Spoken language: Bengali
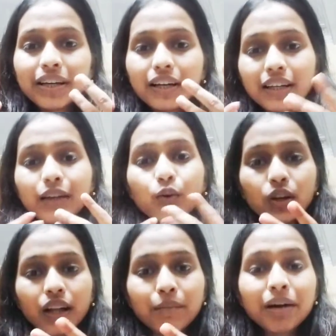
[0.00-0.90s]
এটা
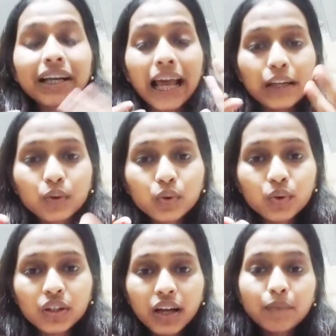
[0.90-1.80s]
করলাম বা কেন
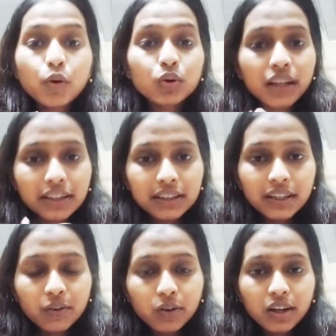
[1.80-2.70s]
করলাম কোথা দিয়ে
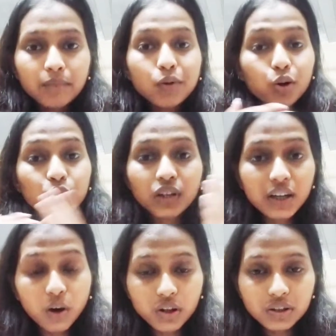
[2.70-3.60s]
করলাম কতটা
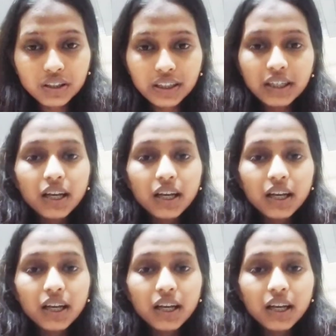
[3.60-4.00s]
কস্টলি